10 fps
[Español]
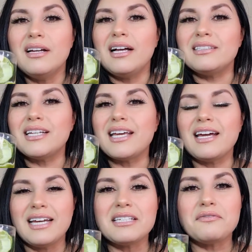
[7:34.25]
Así
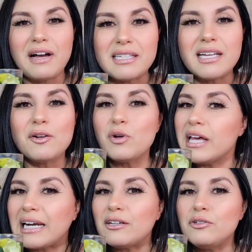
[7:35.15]
que es fácil
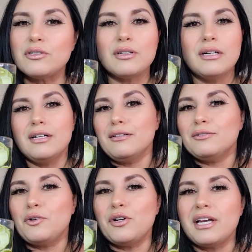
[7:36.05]
cuidarnos
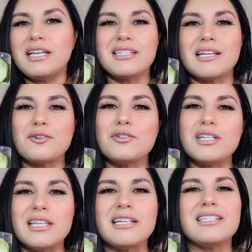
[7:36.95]
con estas
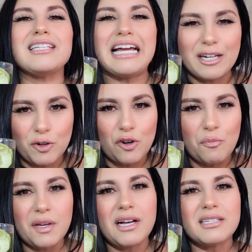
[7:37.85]
cositas tan
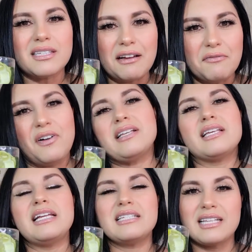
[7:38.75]
económicas, tan
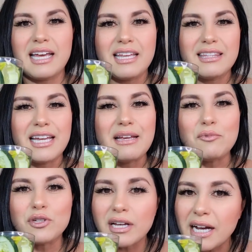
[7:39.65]
fáciles que
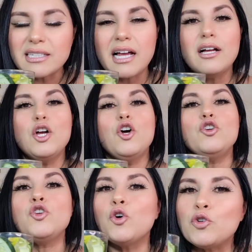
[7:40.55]
tenemos en casa.
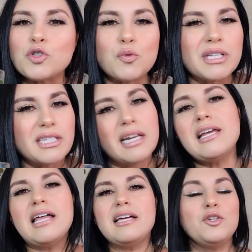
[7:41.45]
No nos cuesta
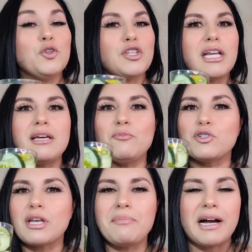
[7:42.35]
nada, no tenemos
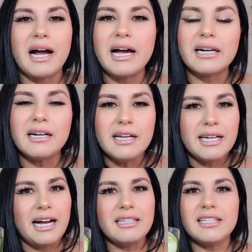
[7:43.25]
que pagar
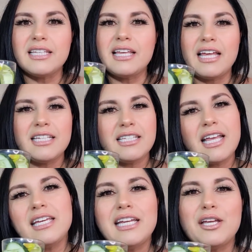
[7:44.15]
cantidades de
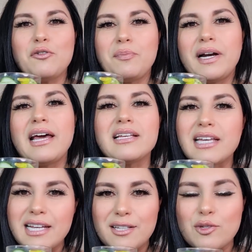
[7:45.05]
dinero para
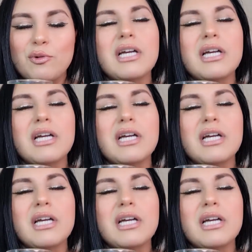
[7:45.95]
hacer esto.